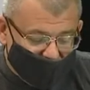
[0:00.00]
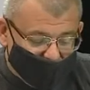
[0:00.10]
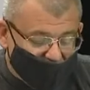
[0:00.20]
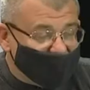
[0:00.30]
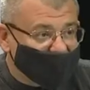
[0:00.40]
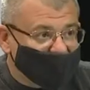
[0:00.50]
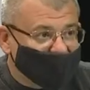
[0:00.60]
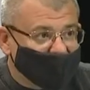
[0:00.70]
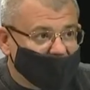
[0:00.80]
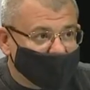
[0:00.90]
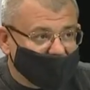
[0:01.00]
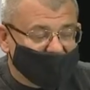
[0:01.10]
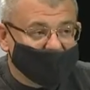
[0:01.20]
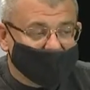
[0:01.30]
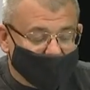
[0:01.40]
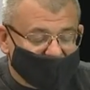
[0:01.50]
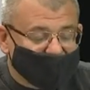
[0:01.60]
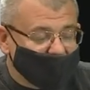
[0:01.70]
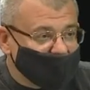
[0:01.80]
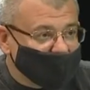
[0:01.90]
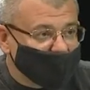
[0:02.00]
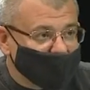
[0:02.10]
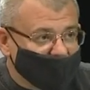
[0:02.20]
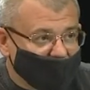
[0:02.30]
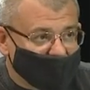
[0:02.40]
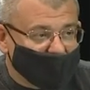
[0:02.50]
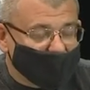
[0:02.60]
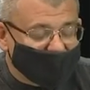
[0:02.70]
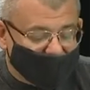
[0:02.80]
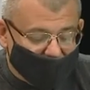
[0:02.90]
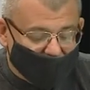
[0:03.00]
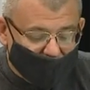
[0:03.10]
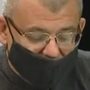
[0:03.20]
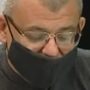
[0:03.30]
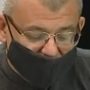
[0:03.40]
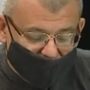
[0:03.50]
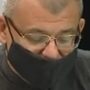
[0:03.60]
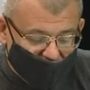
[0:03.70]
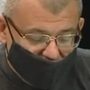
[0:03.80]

направленного на просветительскую тематику в сфере религии.